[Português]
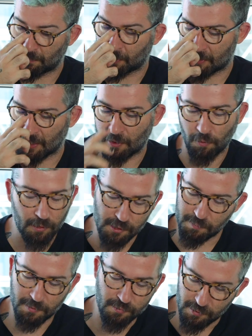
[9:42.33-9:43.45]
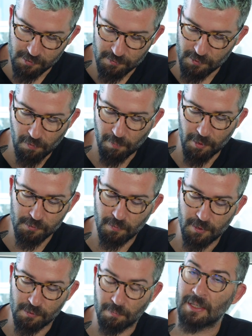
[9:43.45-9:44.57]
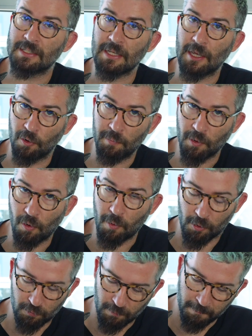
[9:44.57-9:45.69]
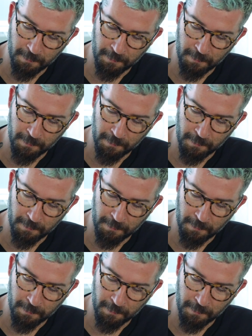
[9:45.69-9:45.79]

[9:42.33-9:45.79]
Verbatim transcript: Pode ser que outras pessoas não se incomodem com isso, mas eu me incomodo.